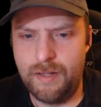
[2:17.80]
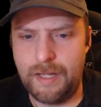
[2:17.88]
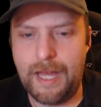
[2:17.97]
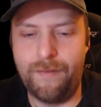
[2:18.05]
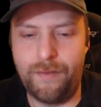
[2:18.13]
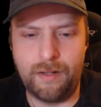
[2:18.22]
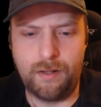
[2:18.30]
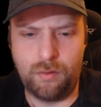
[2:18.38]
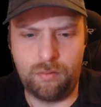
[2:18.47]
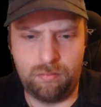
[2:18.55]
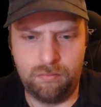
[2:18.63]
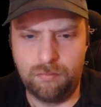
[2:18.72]
Ja, weil ich
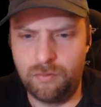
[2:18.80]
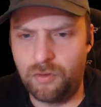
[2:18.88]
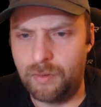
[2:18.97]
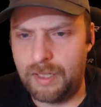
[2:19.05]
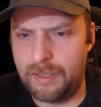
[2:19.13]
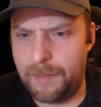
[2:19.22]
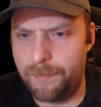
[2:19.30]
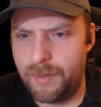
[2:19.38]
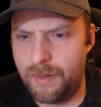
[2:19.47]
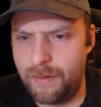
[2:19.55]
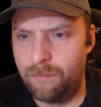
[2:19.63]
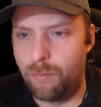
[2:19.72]
auch zu nah dran bin.